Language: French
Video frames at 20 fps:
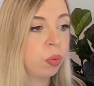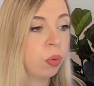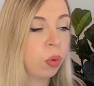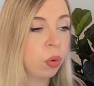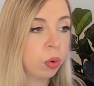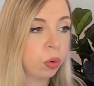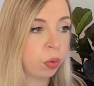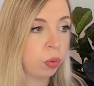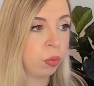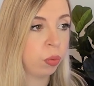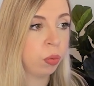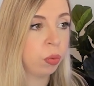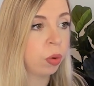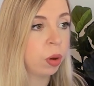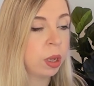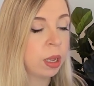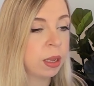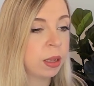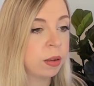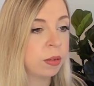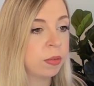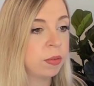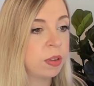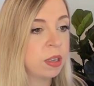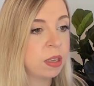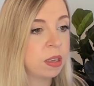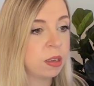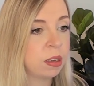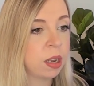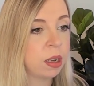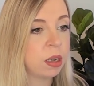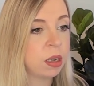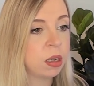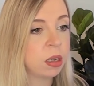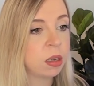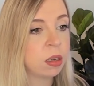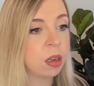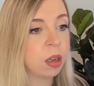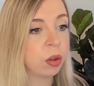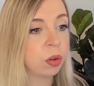Pour le coup, Vie
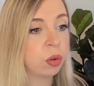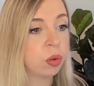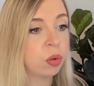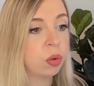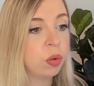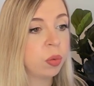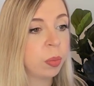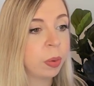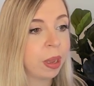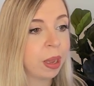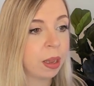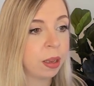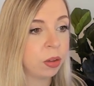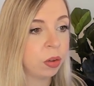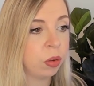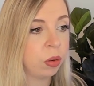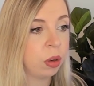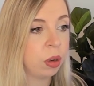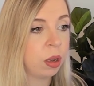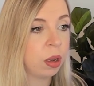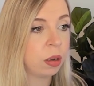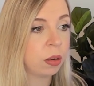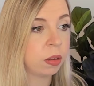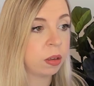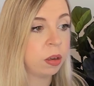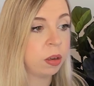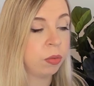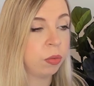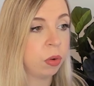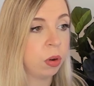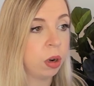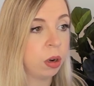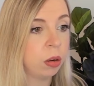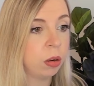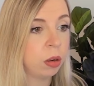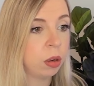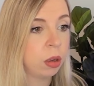c'est un super add-on à ce niveau-là.